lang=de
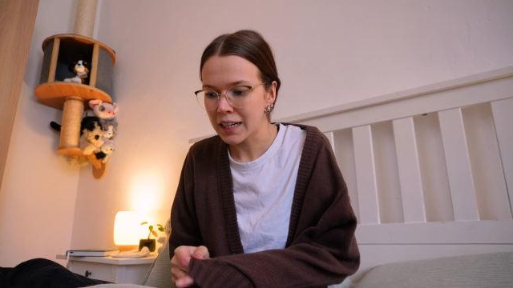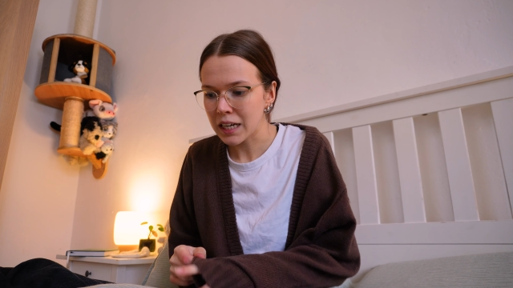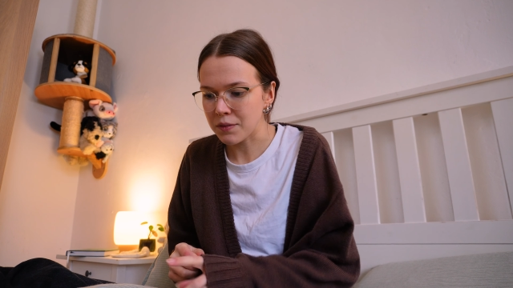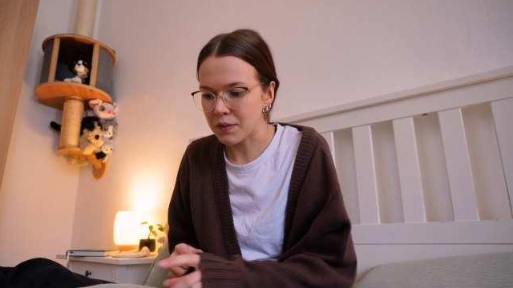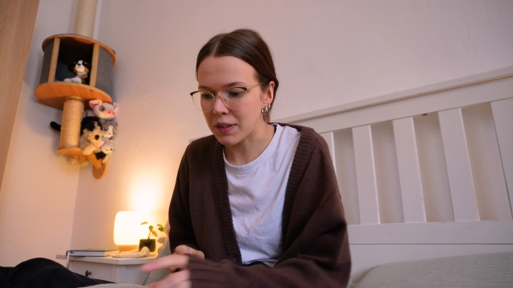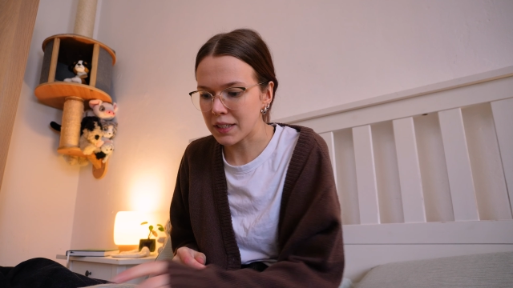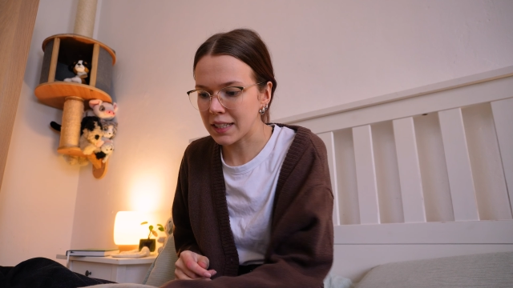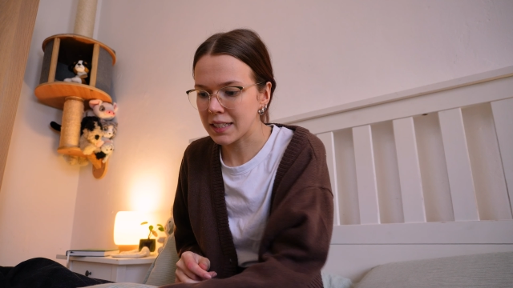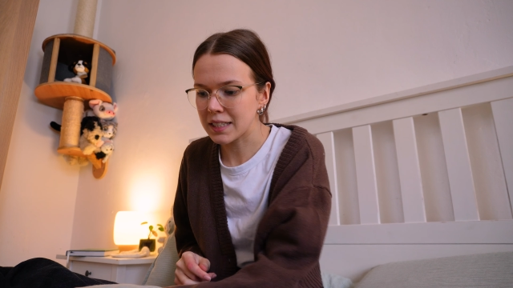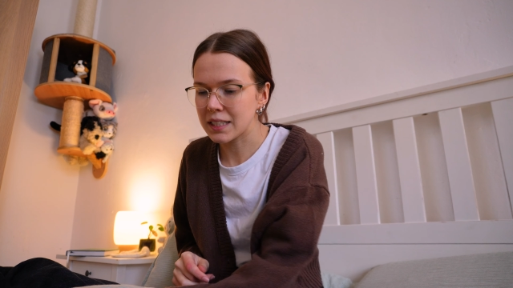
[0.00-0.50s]
Ich
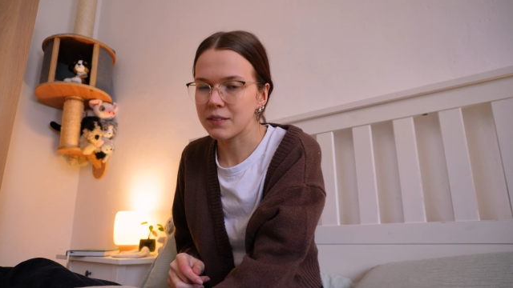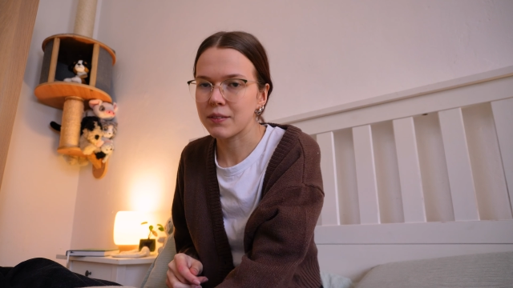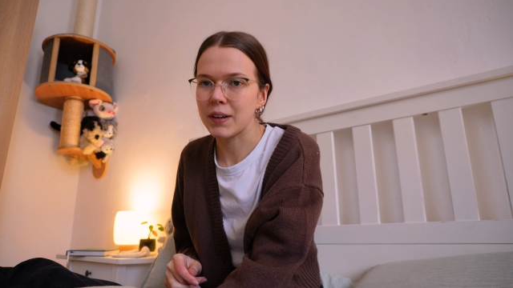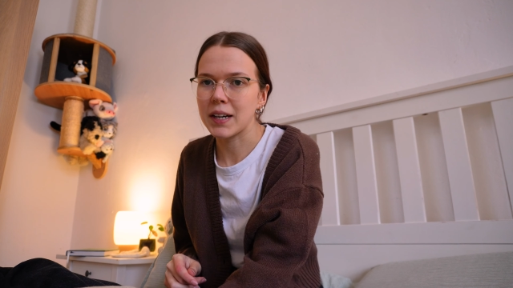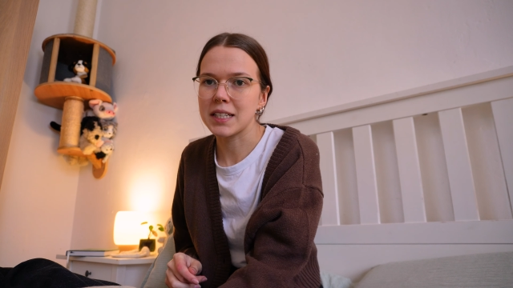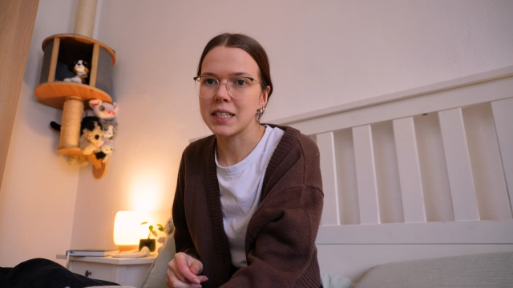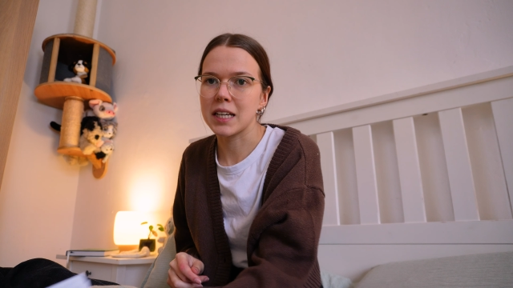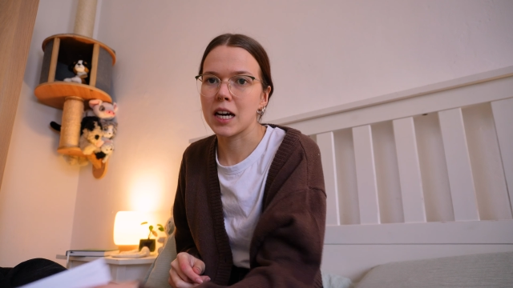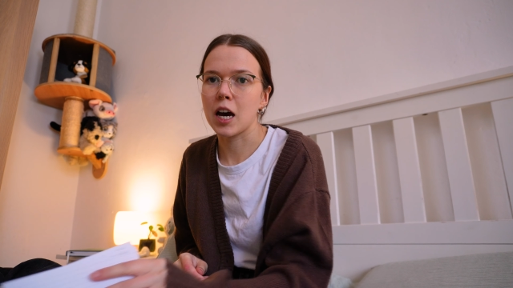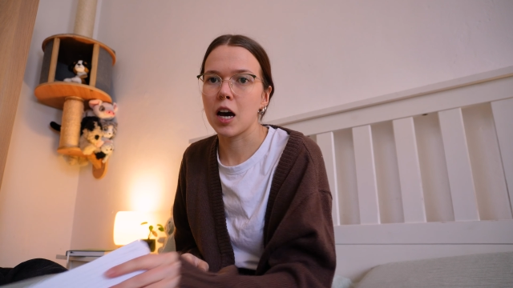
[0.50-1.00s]
werde jetzt
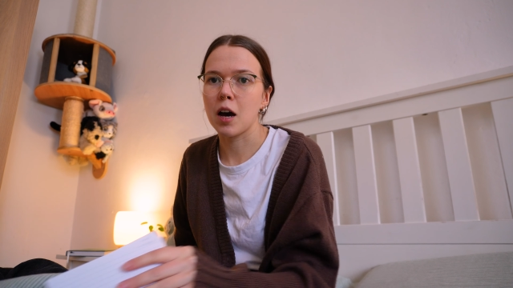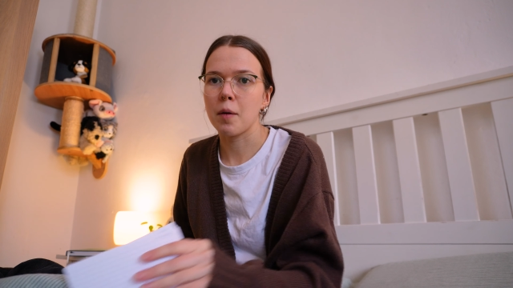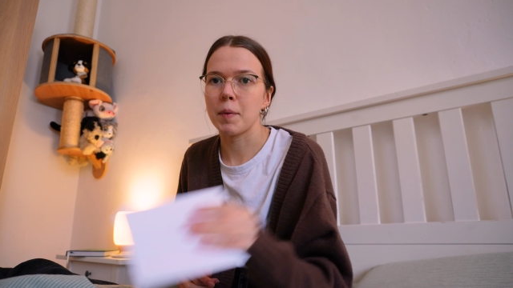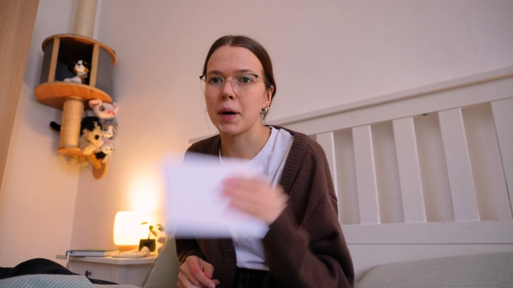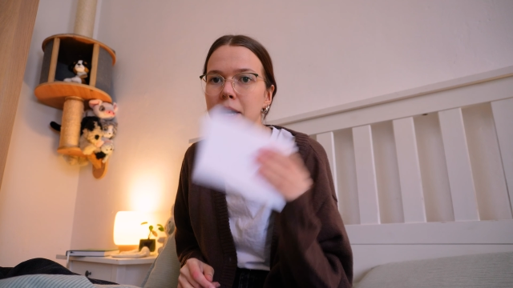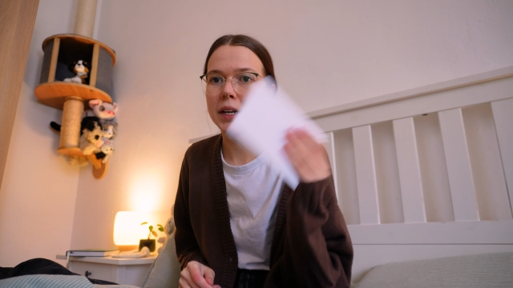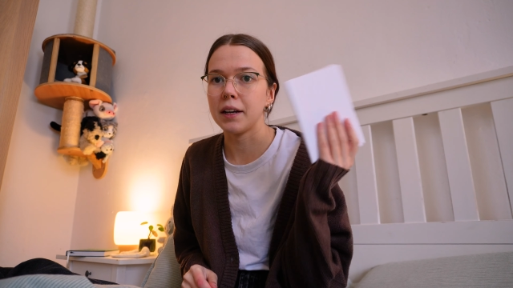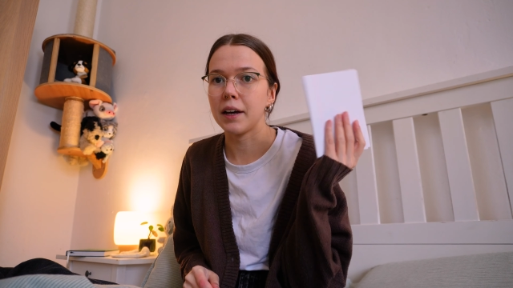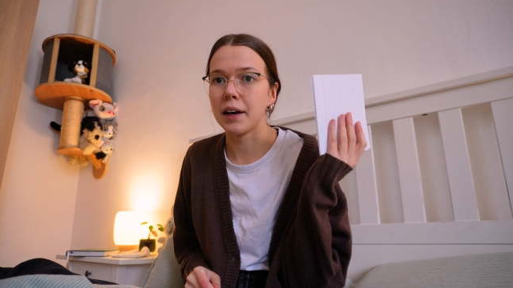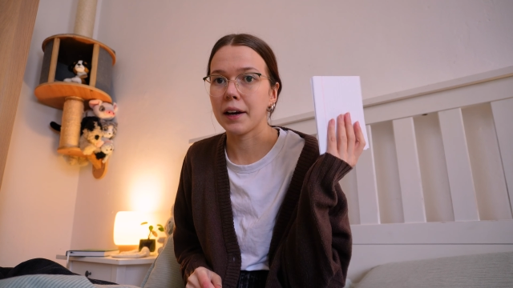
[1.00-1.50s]
weiter
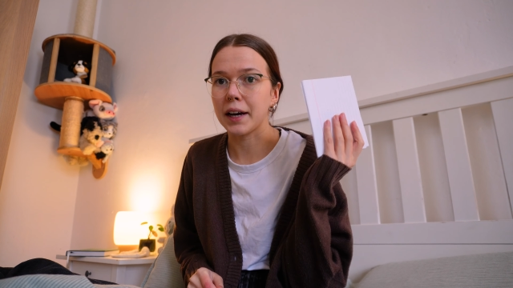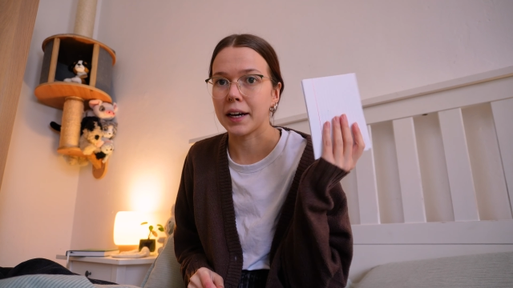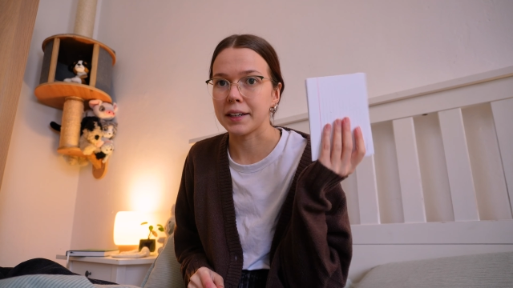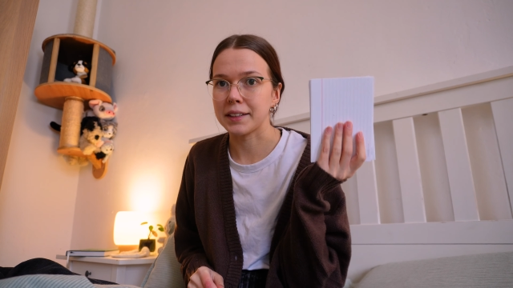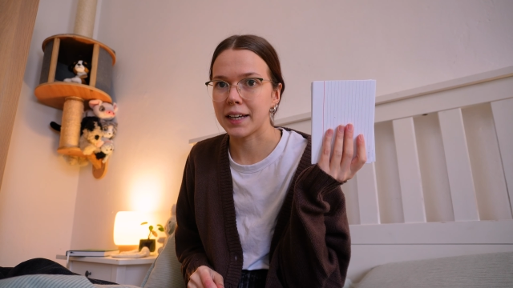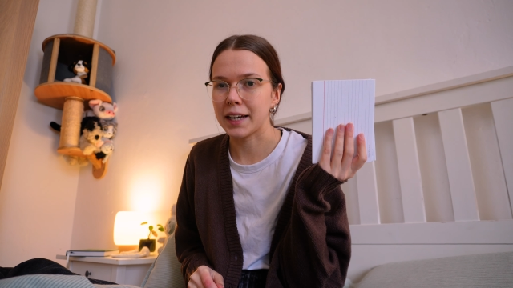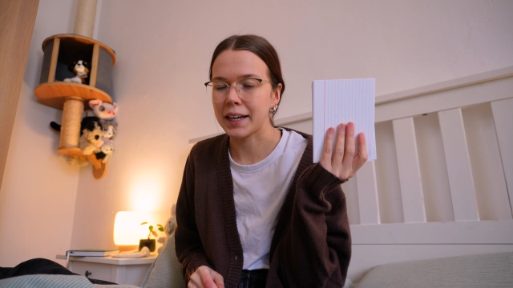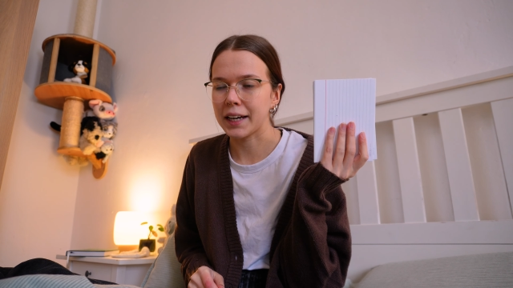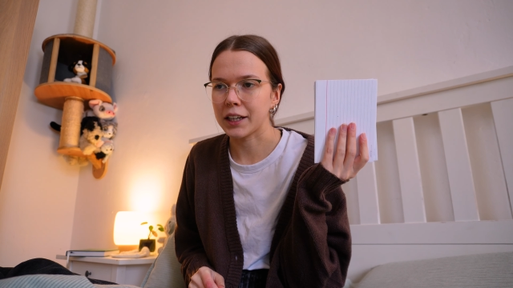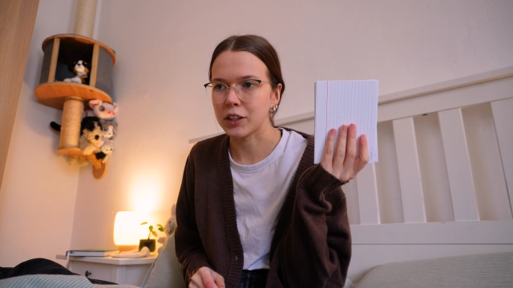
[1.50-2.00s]
meine
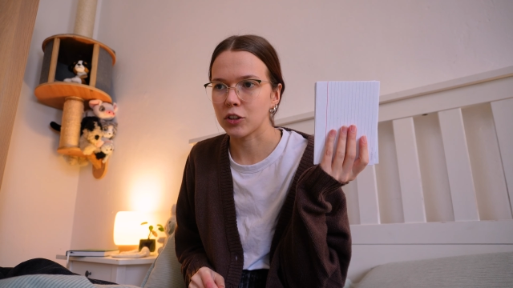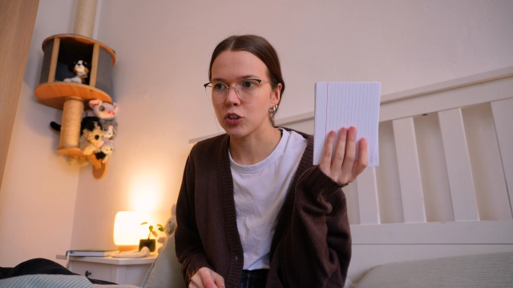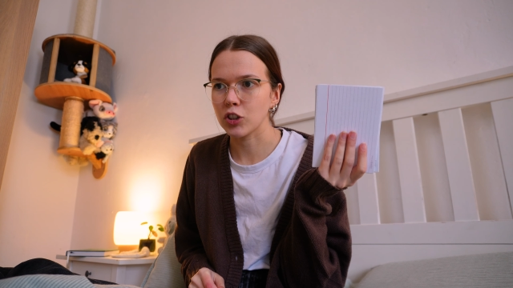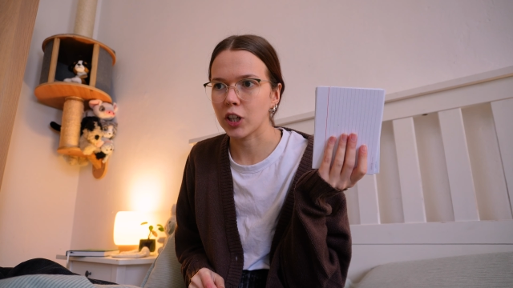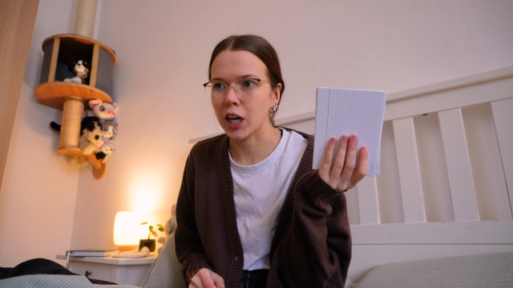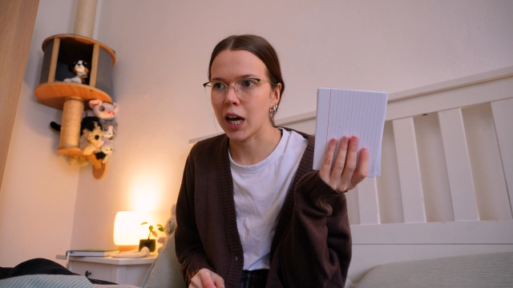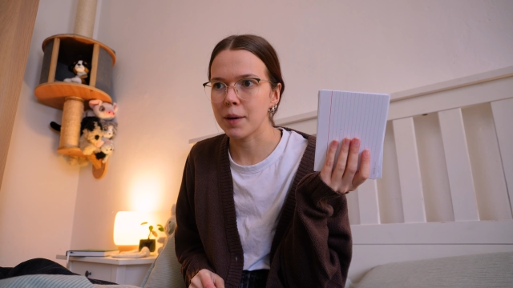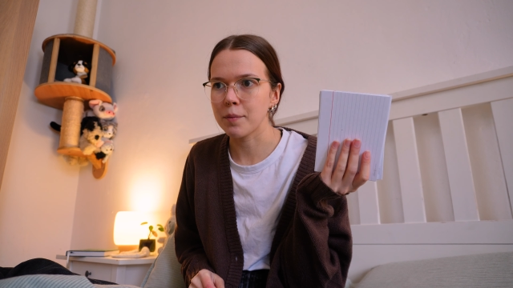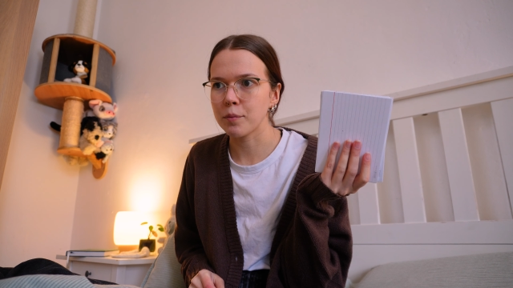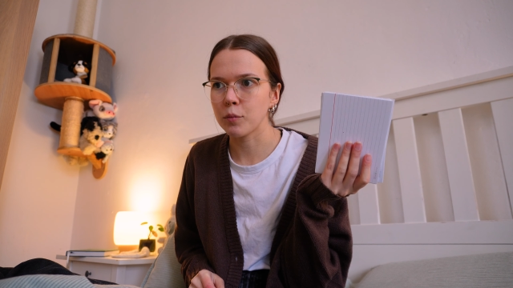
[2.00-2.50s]
Karteikarten
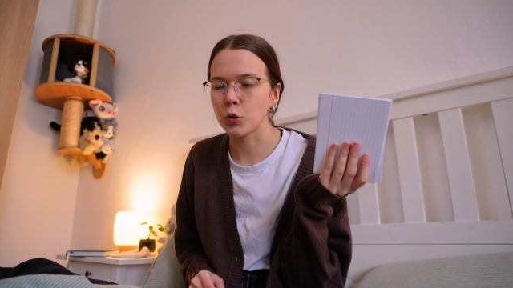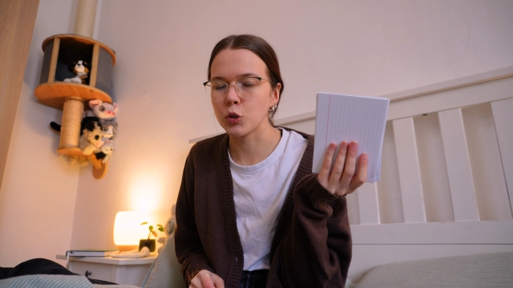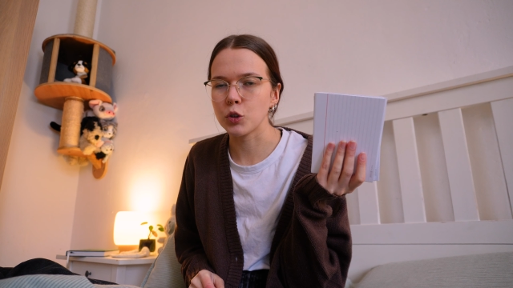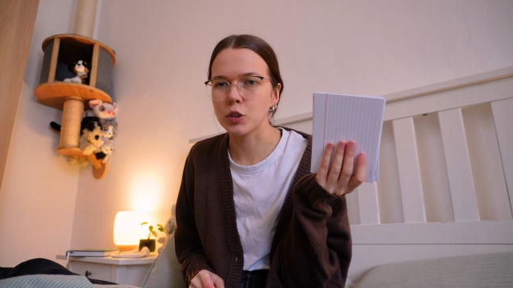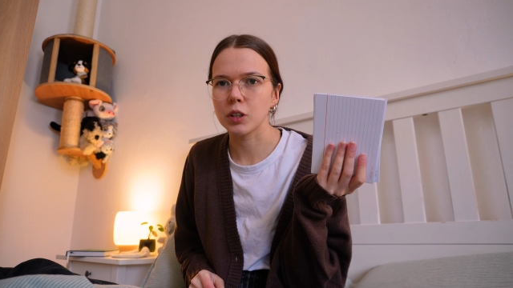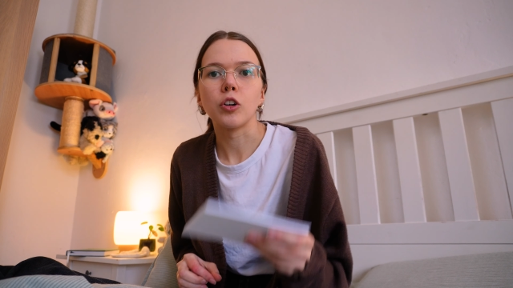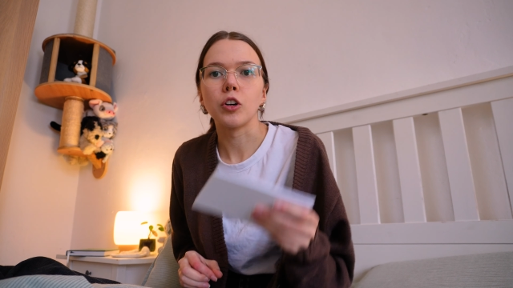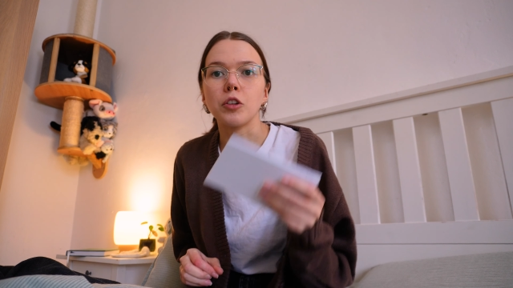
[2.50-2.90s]
schreiben und,